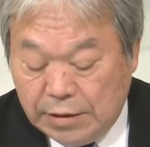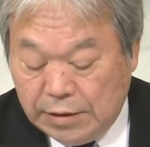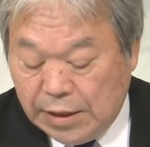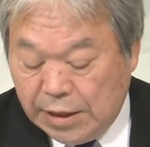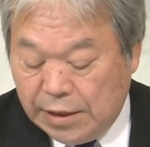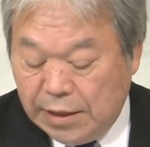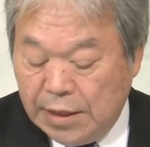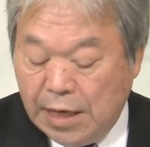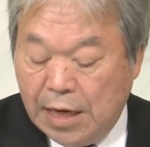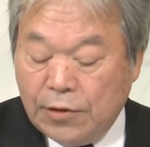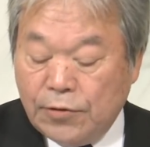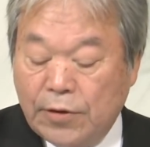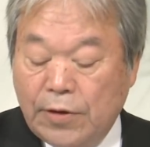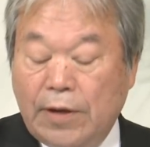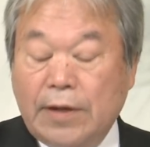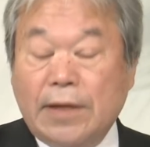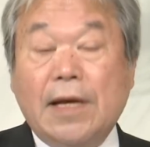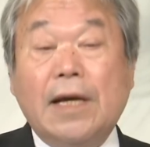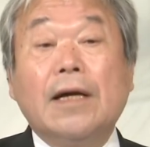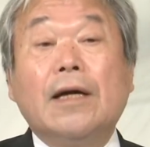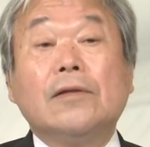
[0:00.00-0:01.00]
できないので
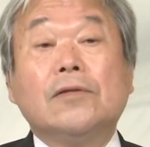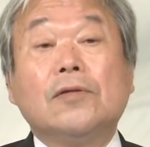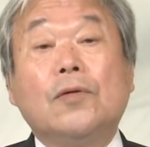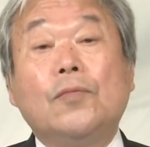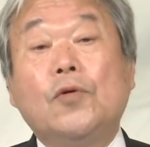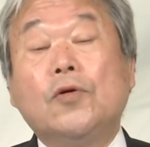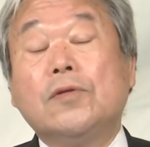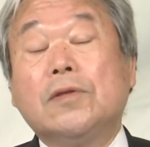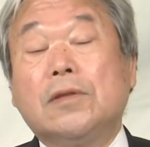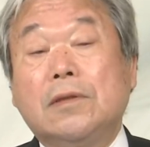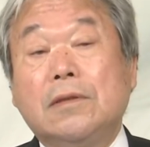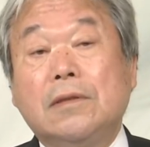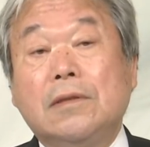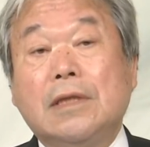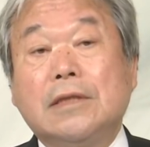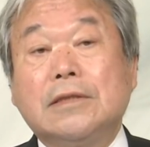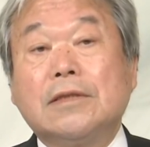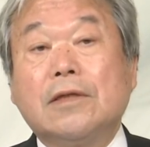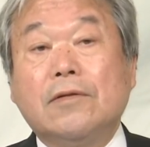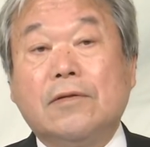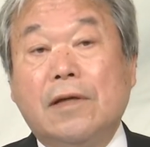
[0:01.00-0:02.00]
はないかと思うん
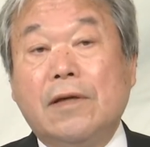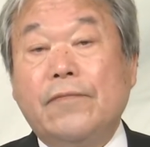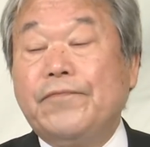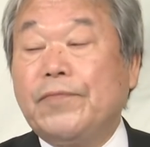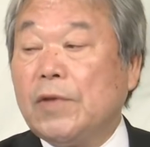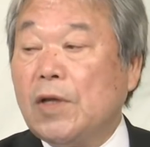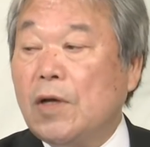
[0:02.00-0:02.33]
ですけどね